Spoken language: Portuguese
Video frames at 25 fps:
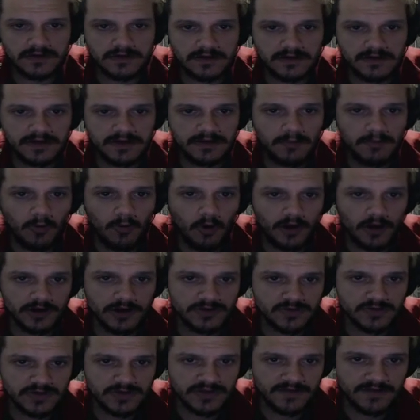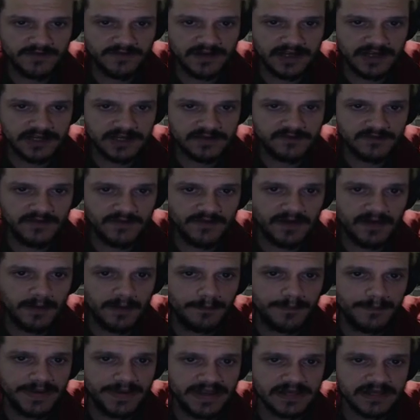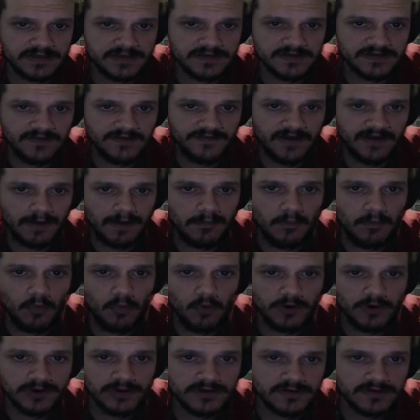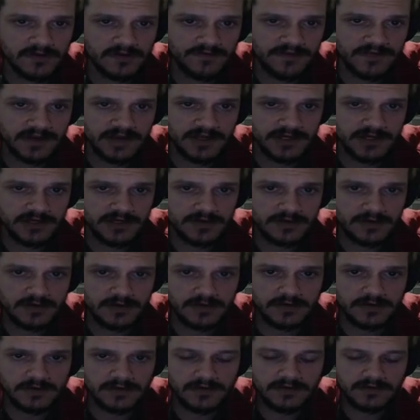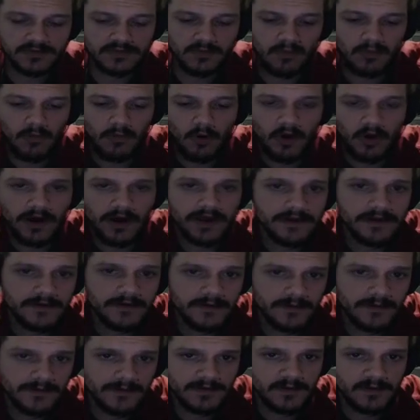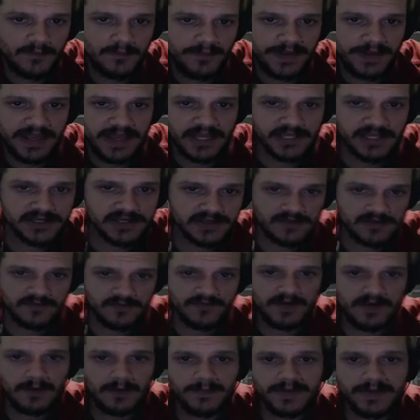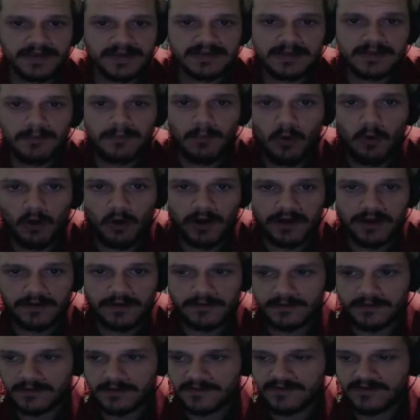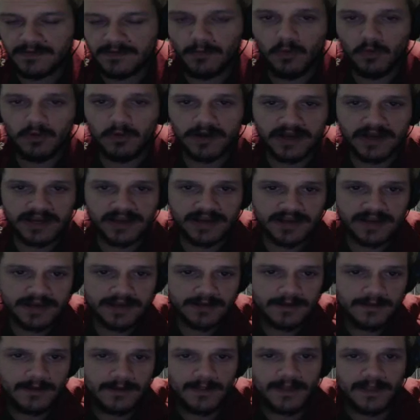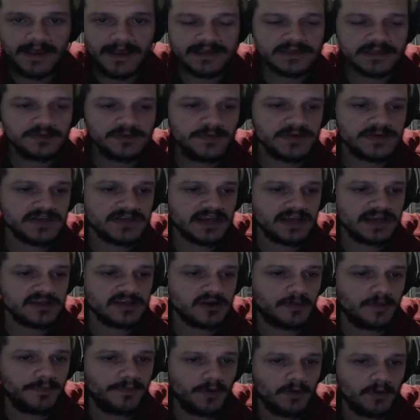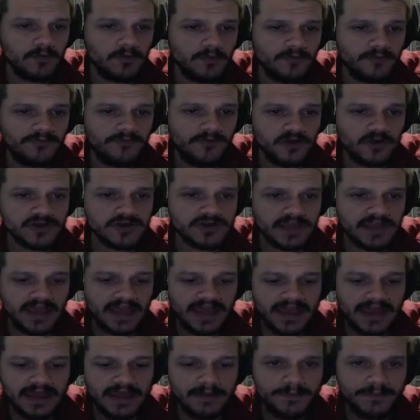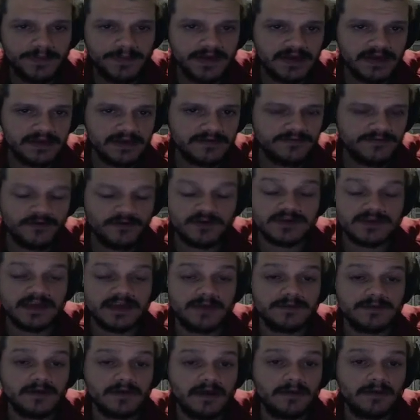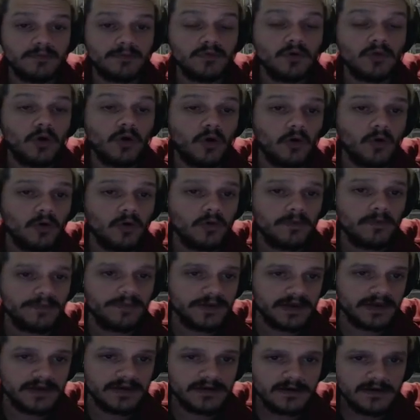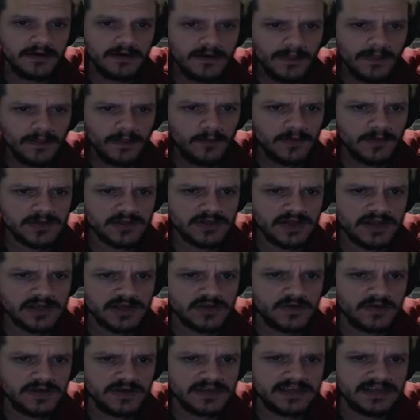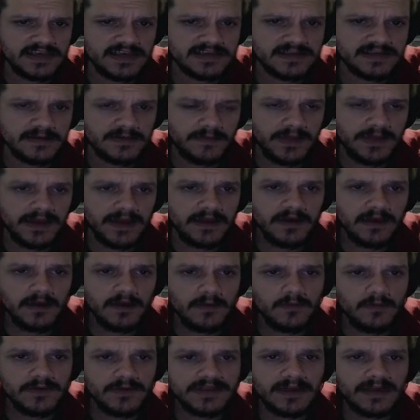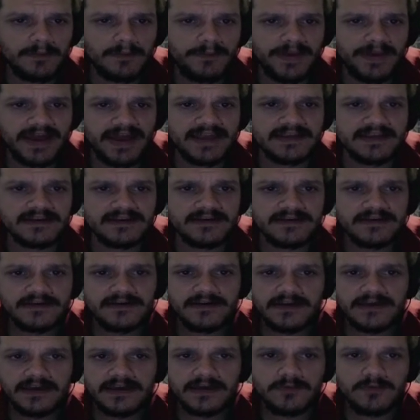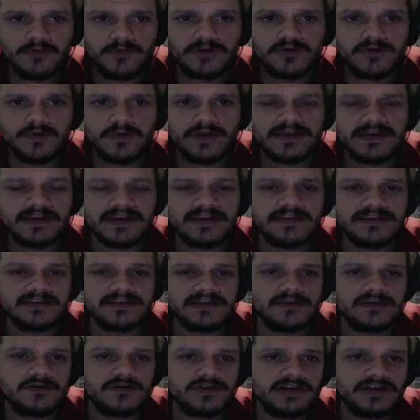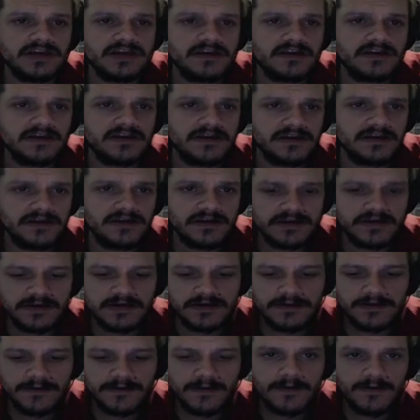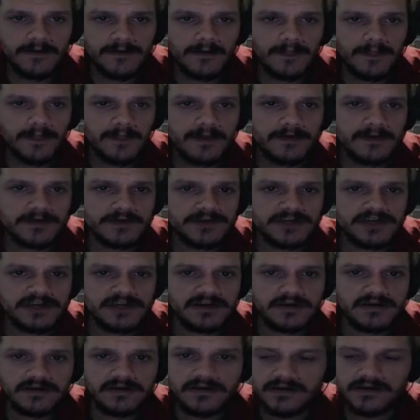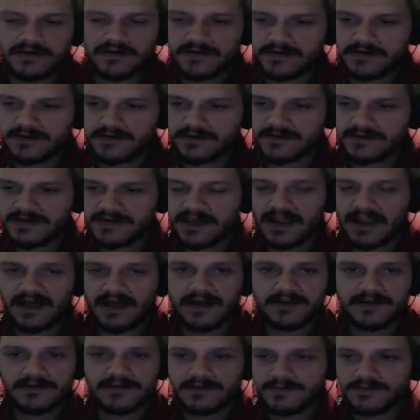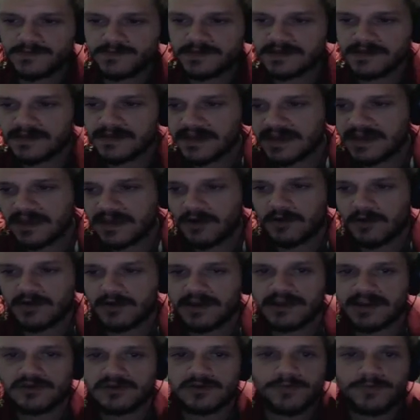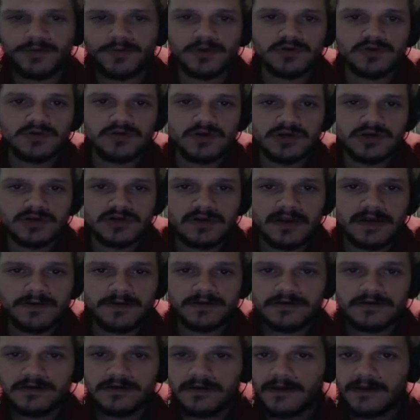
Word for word: e mortos, na verdade. Você não vai ficar preso, você vai ficar morto, na verdade. Não morre, não prende, você não fica preso, você morre. Morrer aí. Esses bichos aqui dropam Foxcape, Foxcape não, é Blue Robe, umas outras coisinhas também. Muita pedra e muito itemzinho de... De... sei lá, isso aqui, ó, de Production, né, mano?